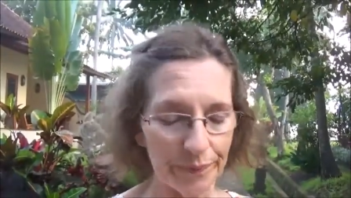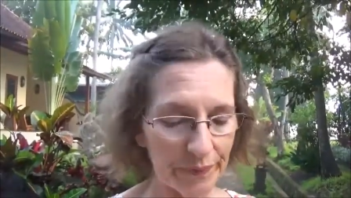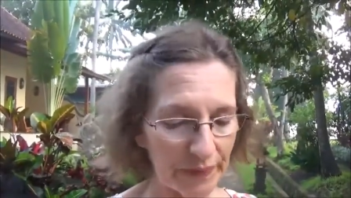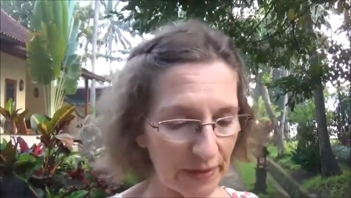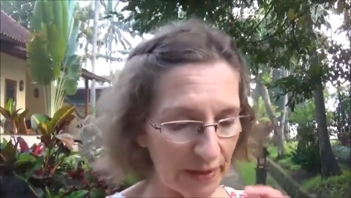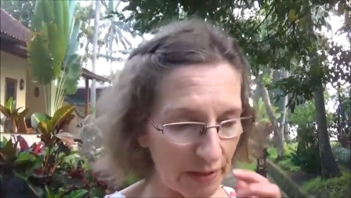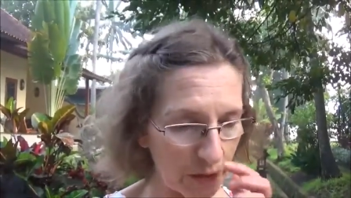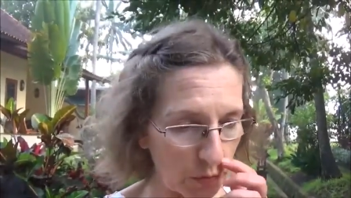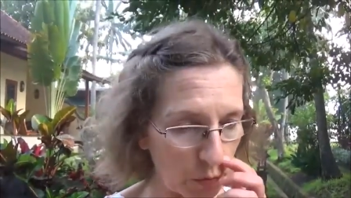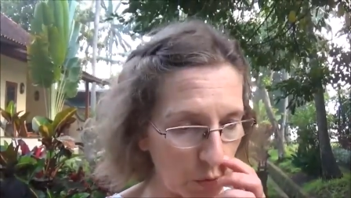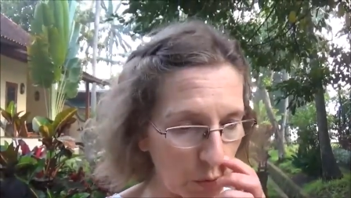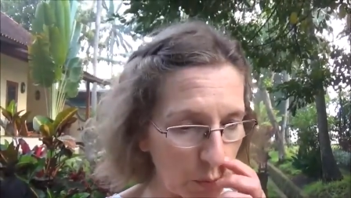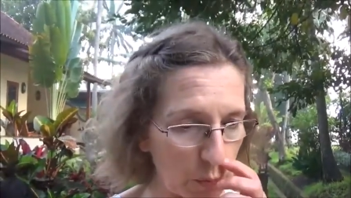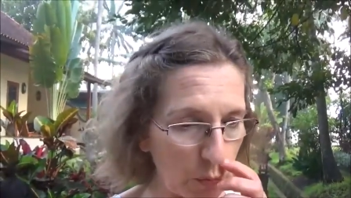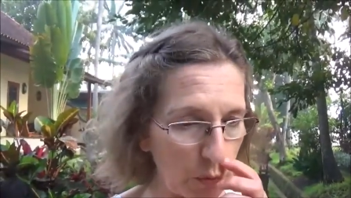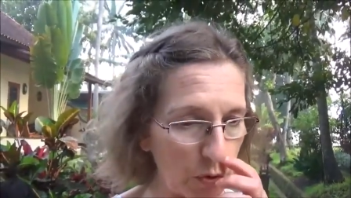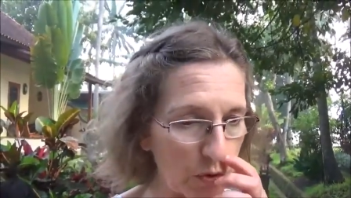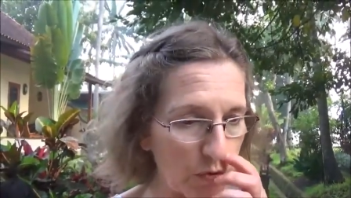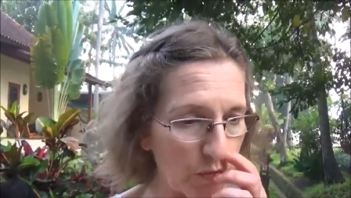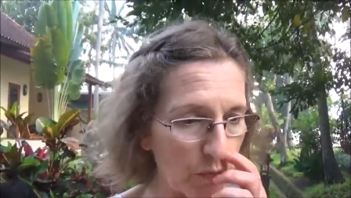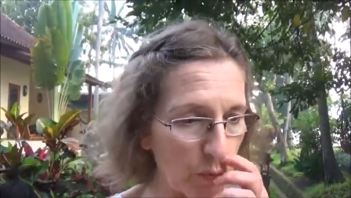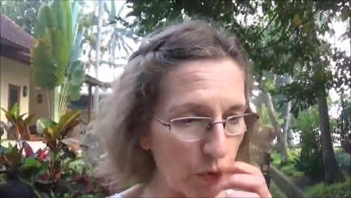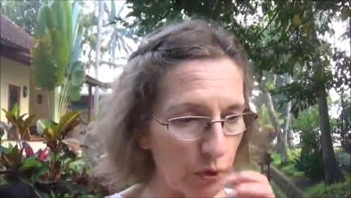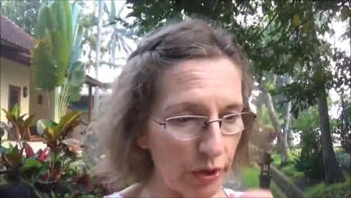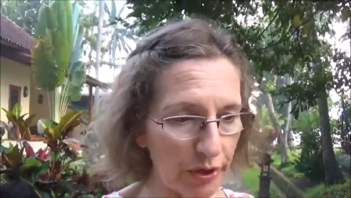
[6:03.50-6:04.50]
In
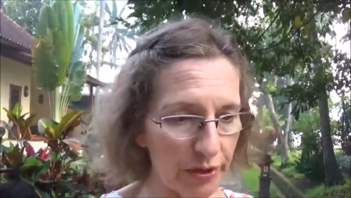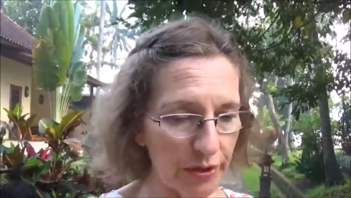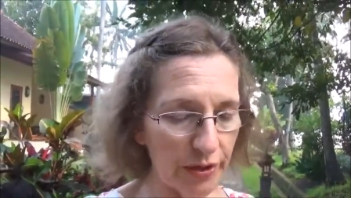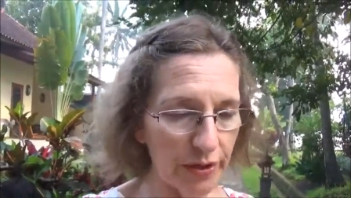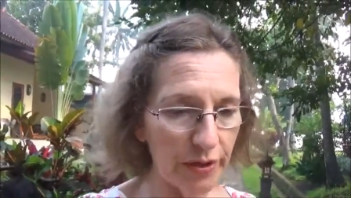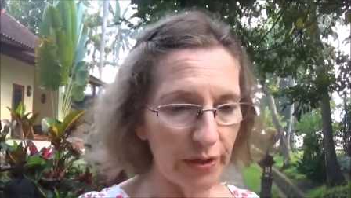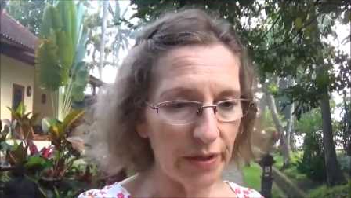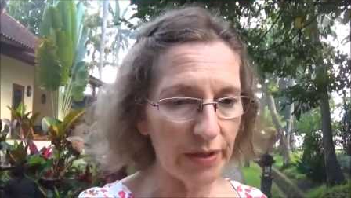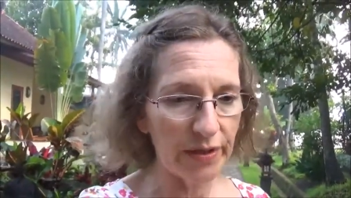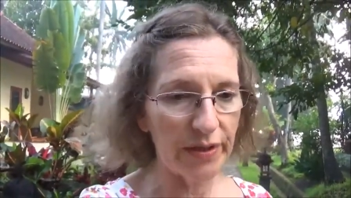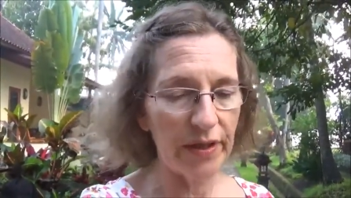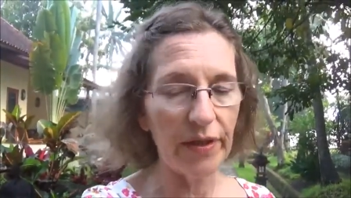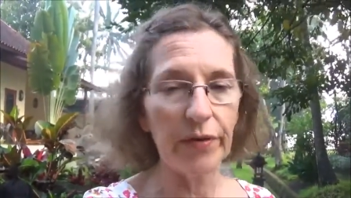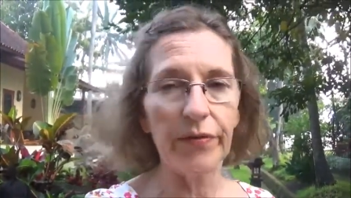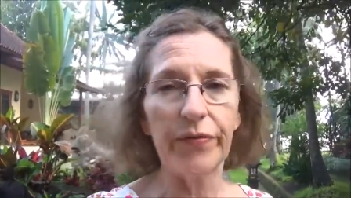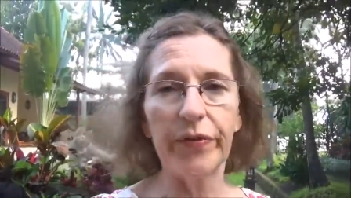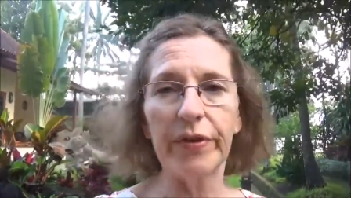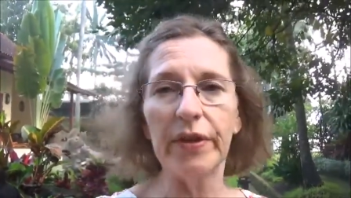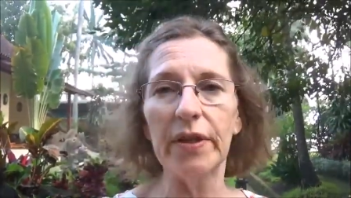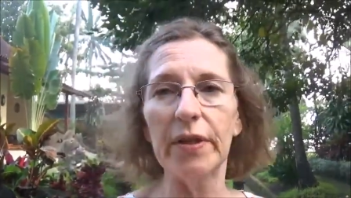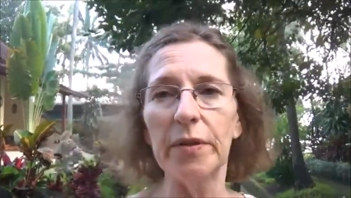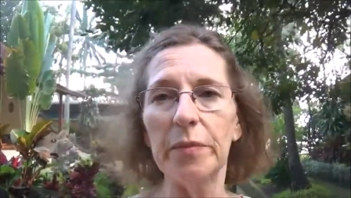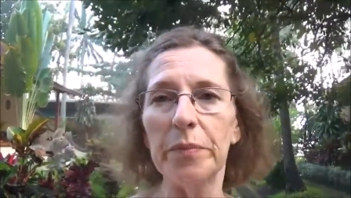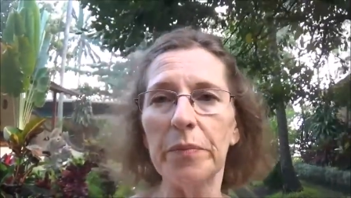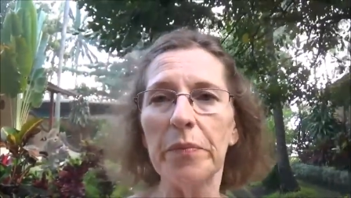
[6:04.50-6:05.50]
Ubud wurde der
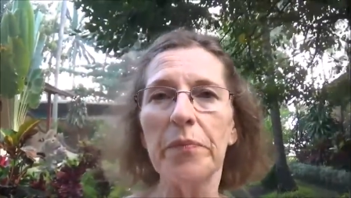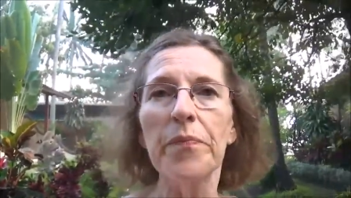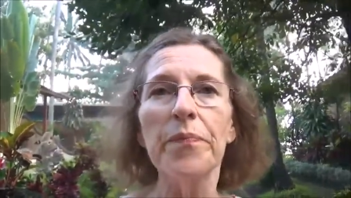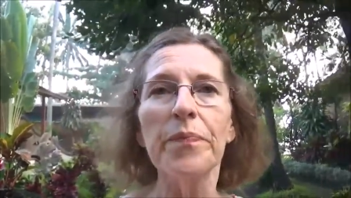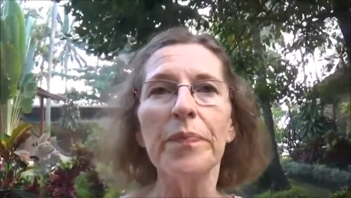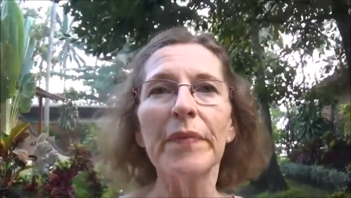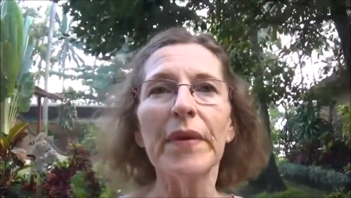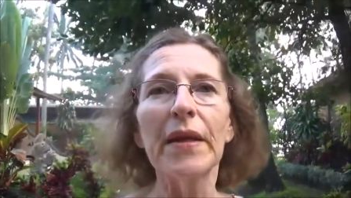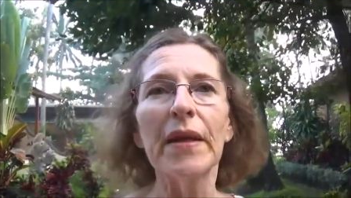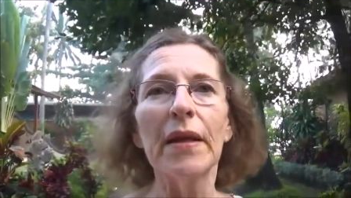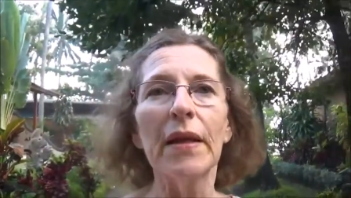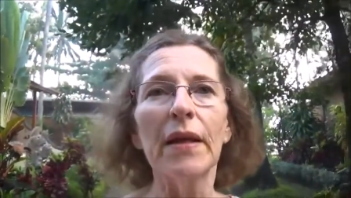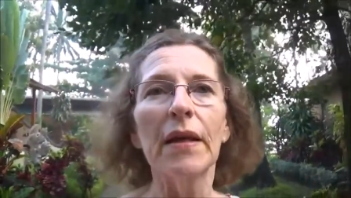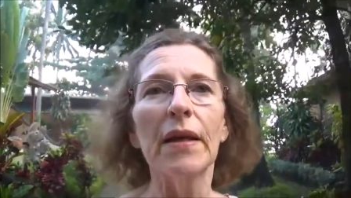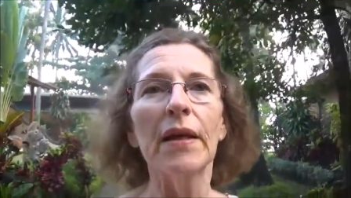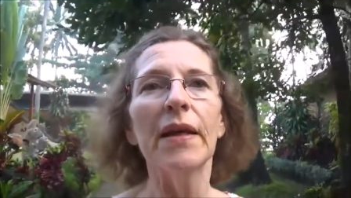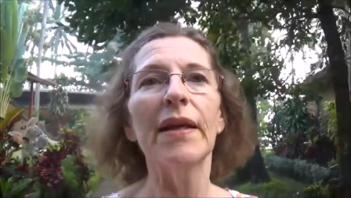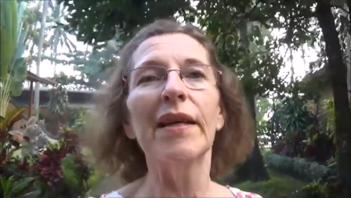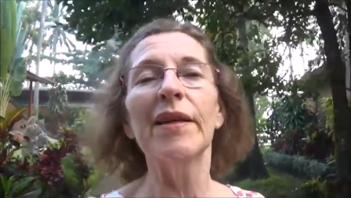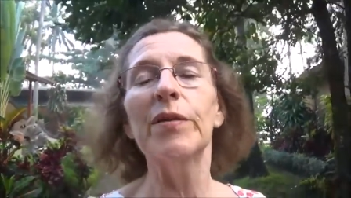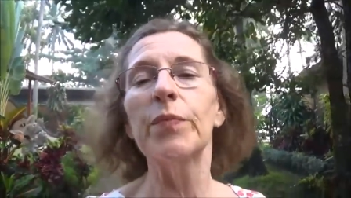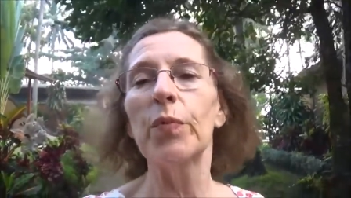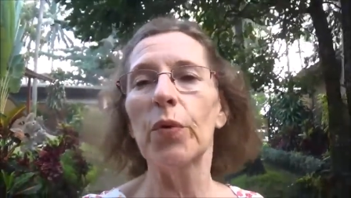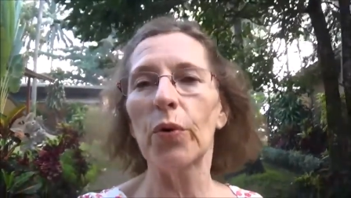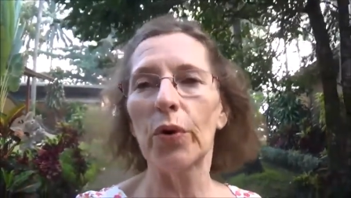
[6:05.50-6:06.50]
Film
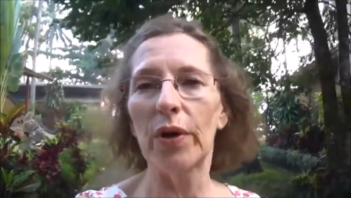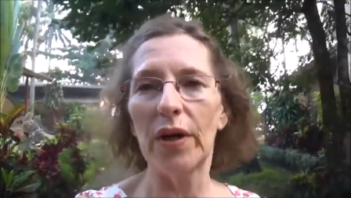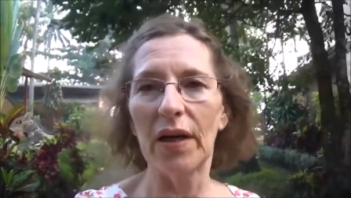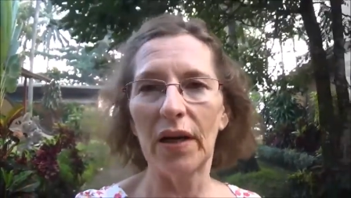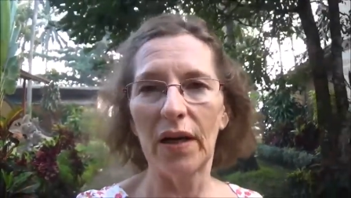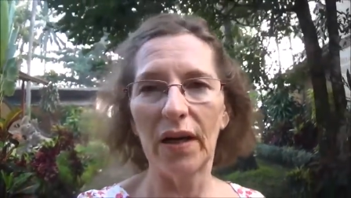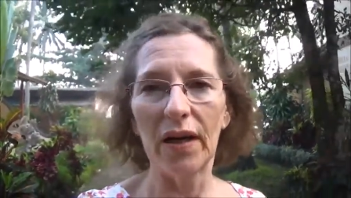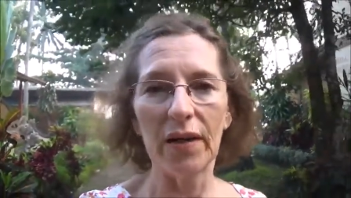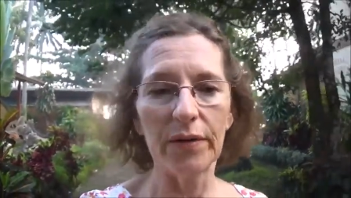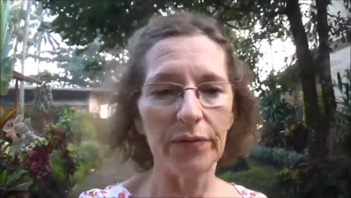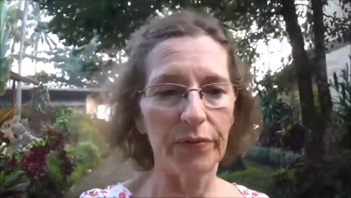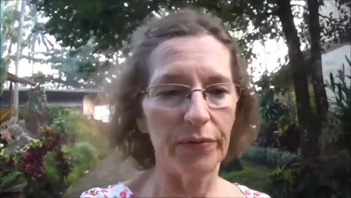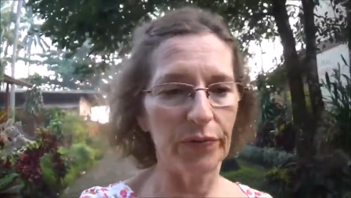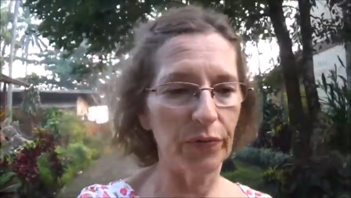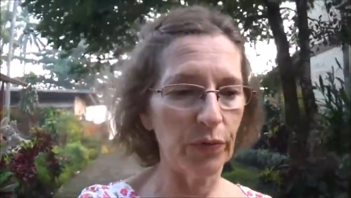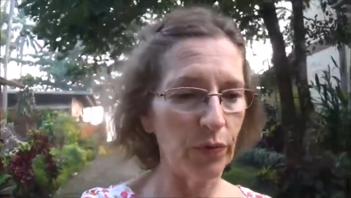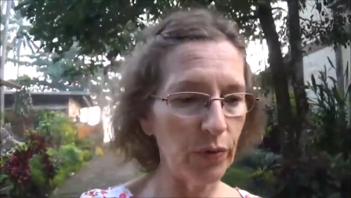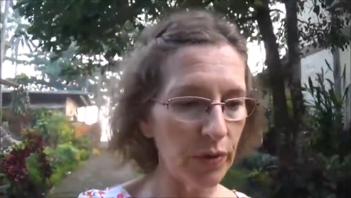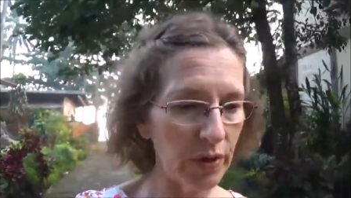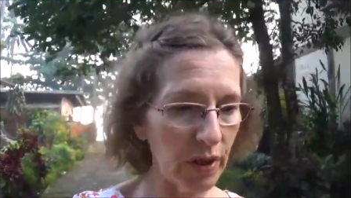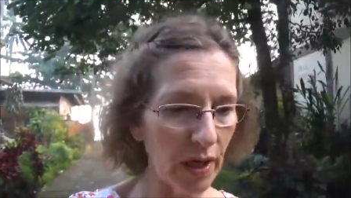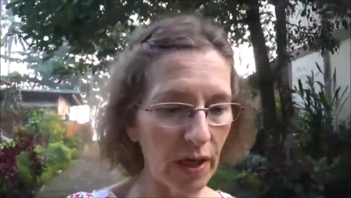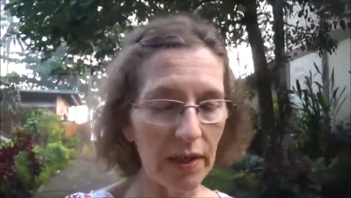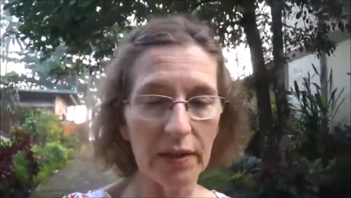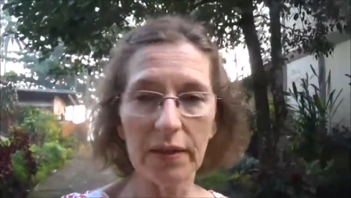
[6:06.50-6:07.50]
Eat, Pray, Love
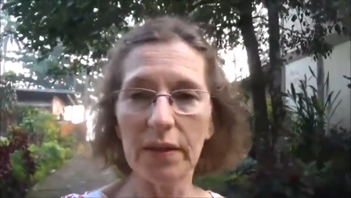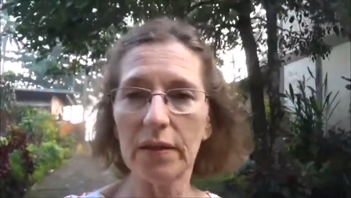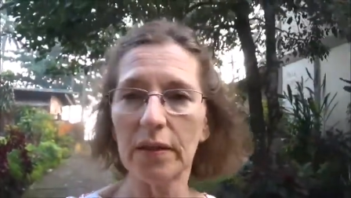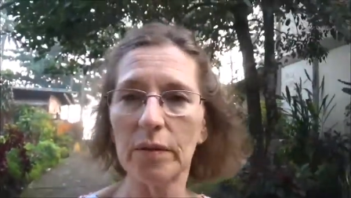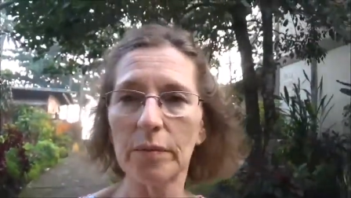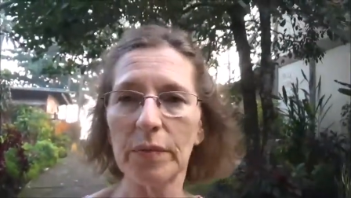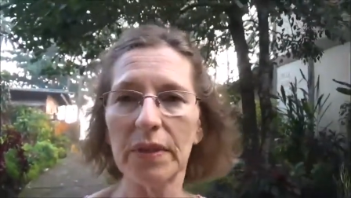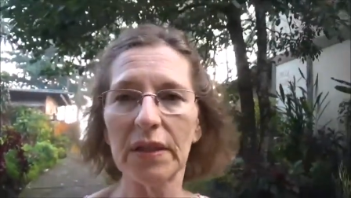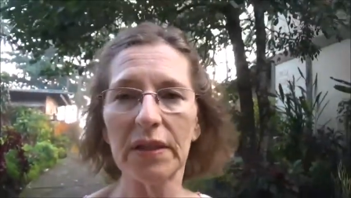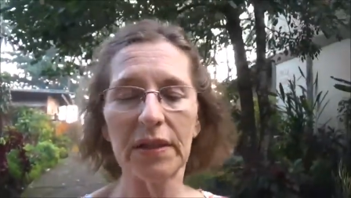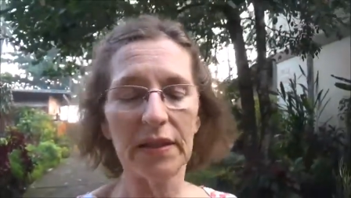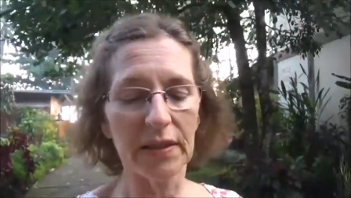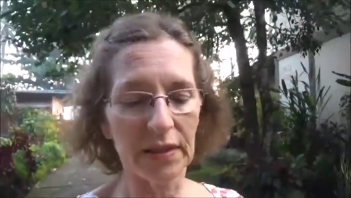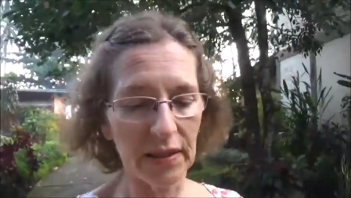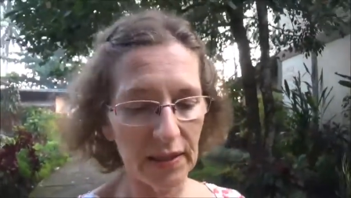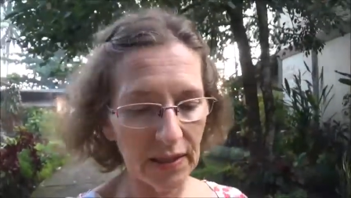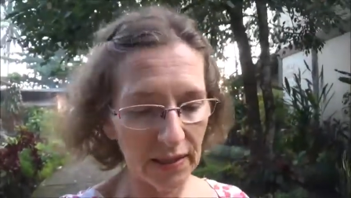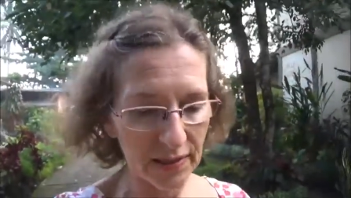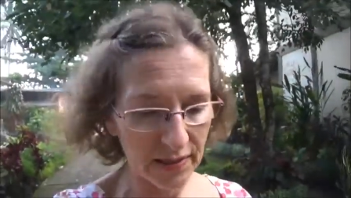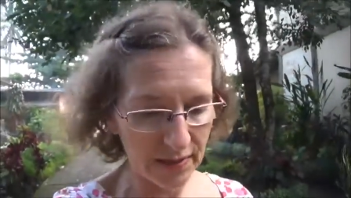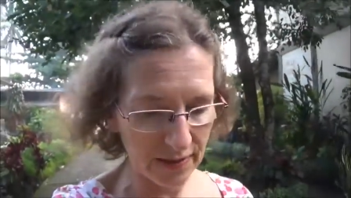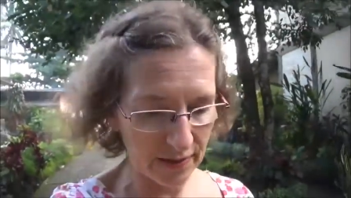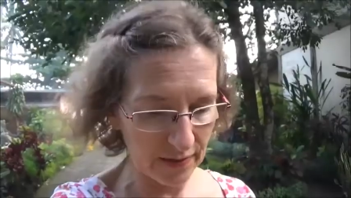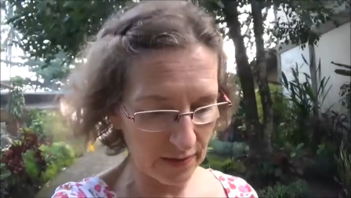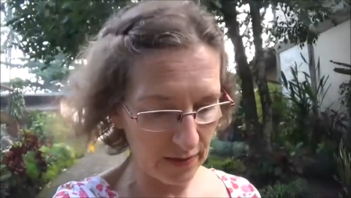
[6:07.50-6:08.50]
unter anderem
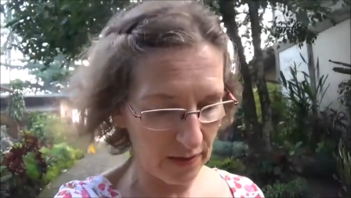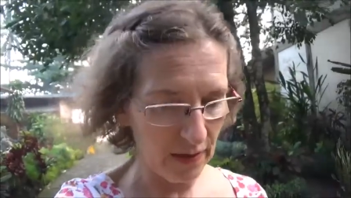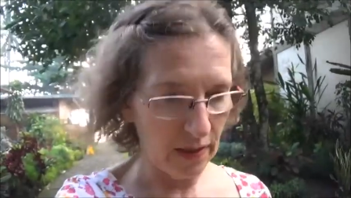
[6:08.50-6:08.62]
gedreht.